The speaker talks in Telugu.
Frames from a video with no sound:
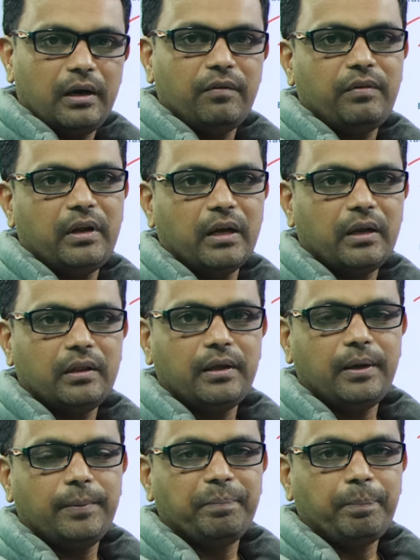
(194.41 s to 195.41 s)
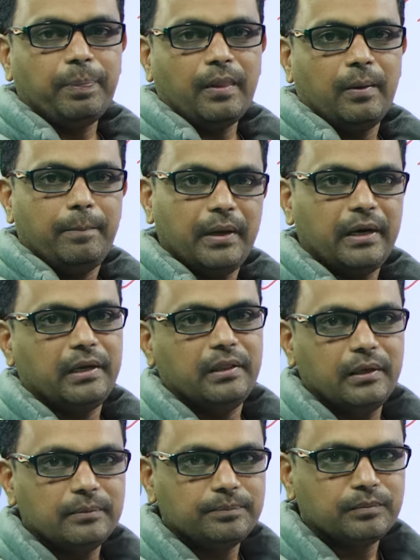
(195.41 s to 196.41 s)
నిఫ్టీ అనేది
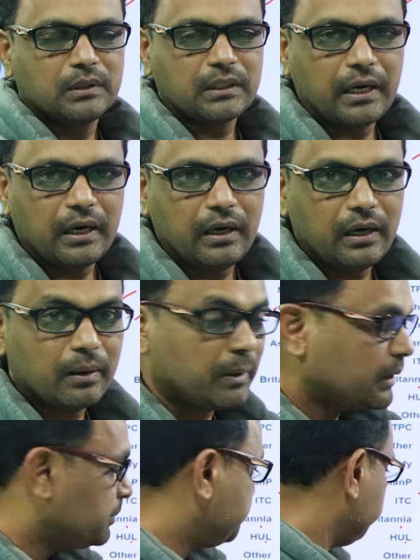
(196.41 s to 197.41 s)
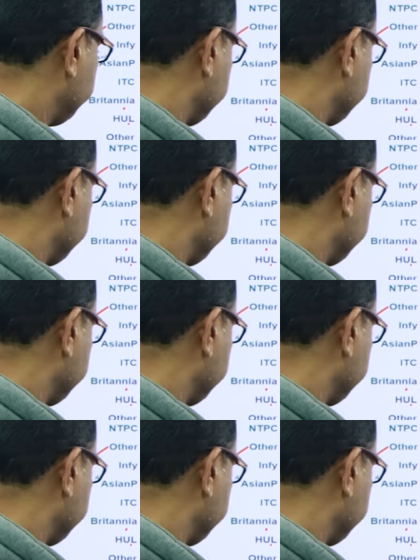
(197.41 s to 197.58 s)
పెరిగింది సరే నిన్న మనం